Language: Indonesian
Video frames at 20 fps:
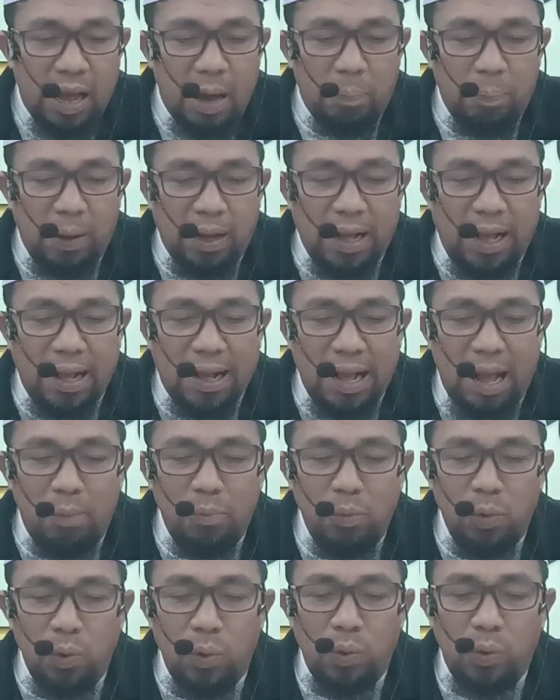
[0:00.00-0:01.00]
apakah
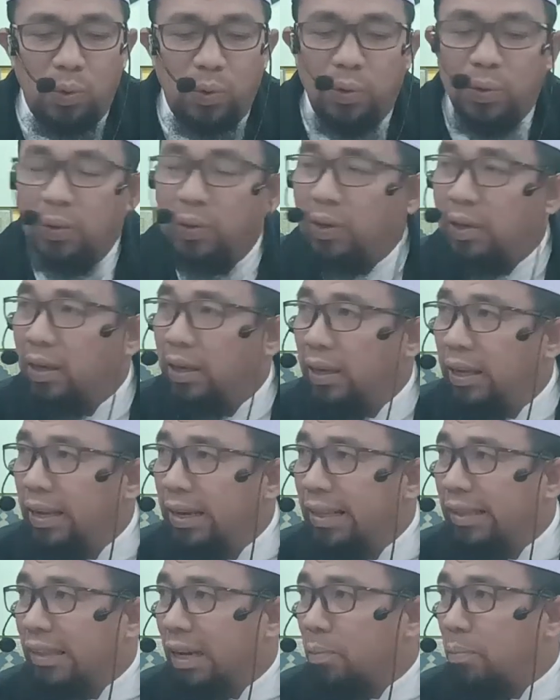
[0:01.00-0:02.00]
kamu
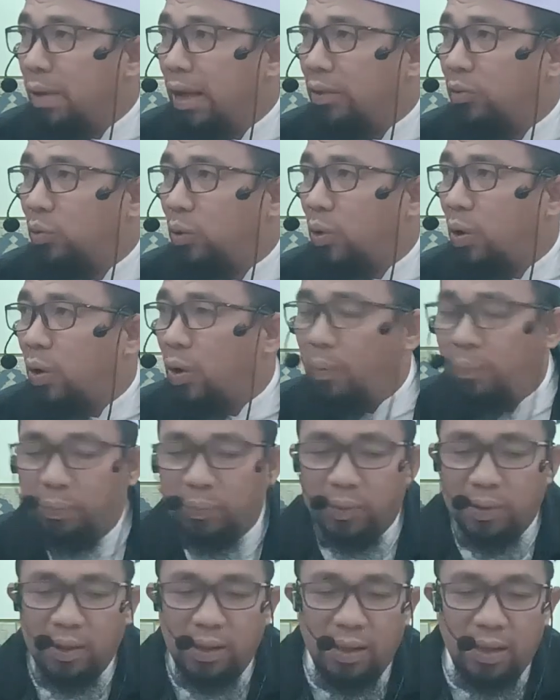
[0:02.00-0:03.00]
ini termasuk
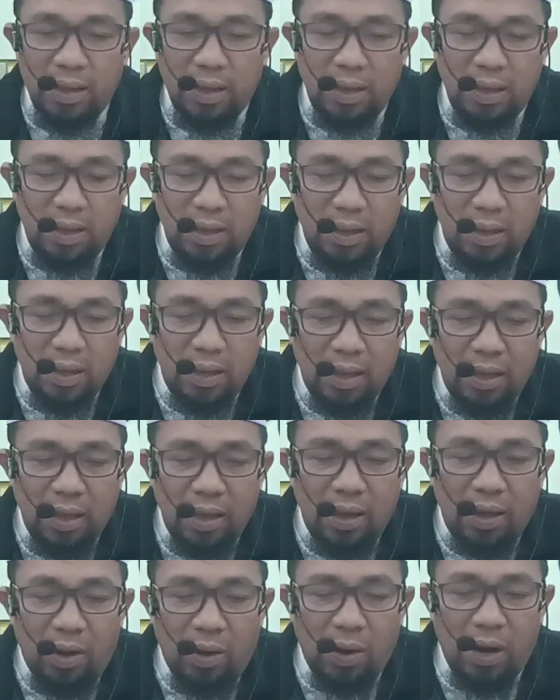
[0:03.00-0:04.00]
ya
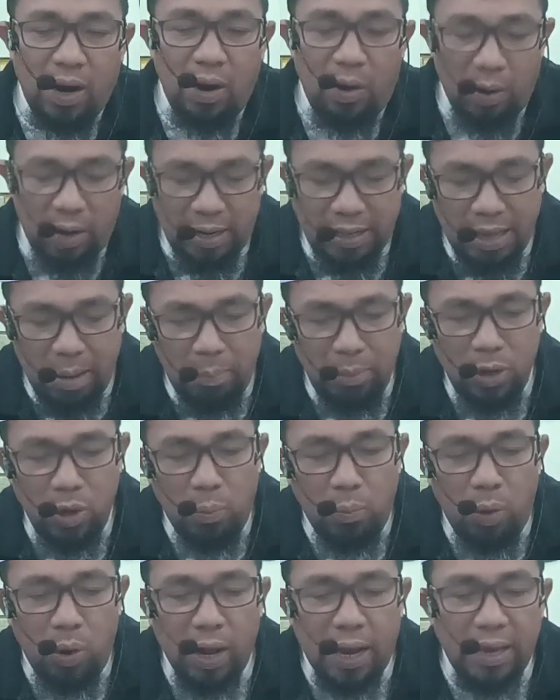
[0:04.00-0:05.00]
orang-orang yang
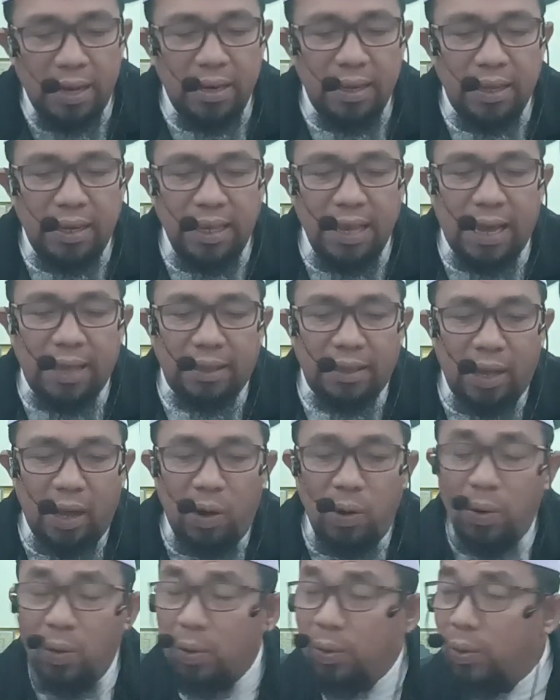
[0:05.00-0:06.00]
menyombongkan diri
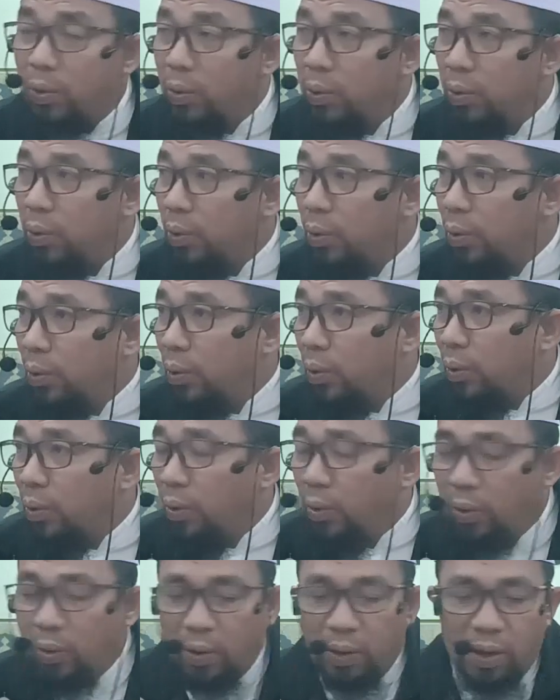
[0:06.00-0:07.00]
atau
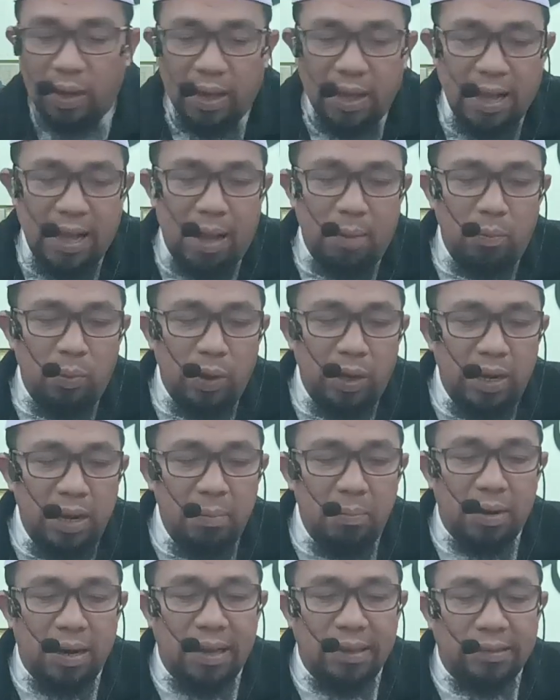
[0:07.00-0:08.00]
kamu ini
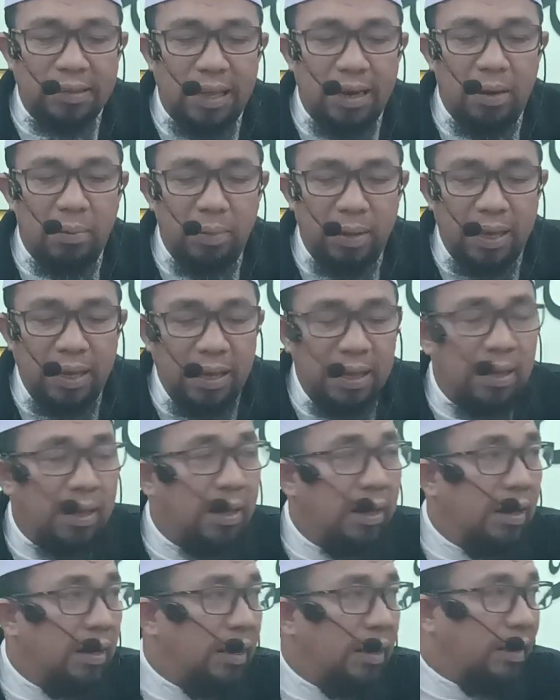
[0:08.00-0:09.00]
merasa lebih
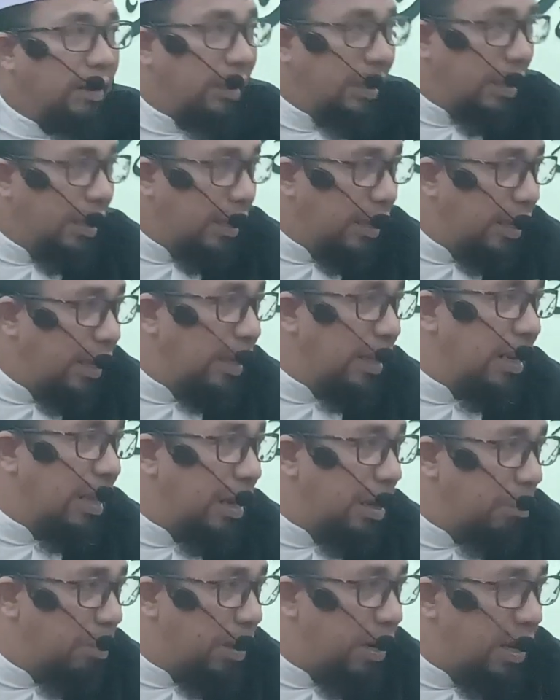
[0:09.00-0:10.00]
tinggi
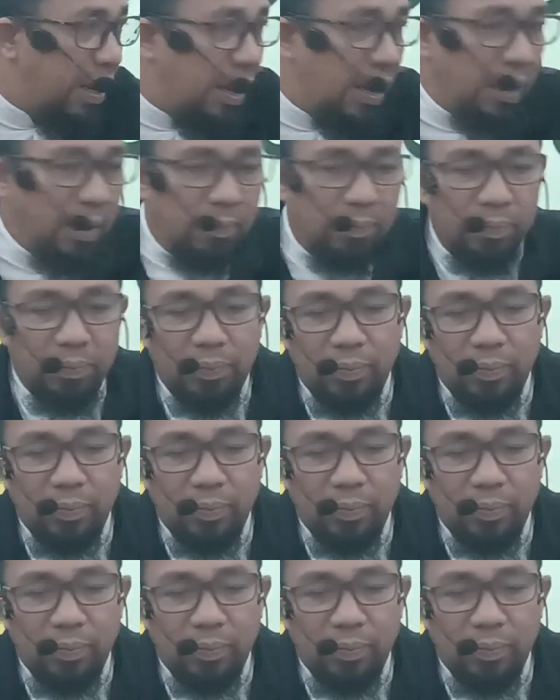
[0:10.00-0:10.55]
daripada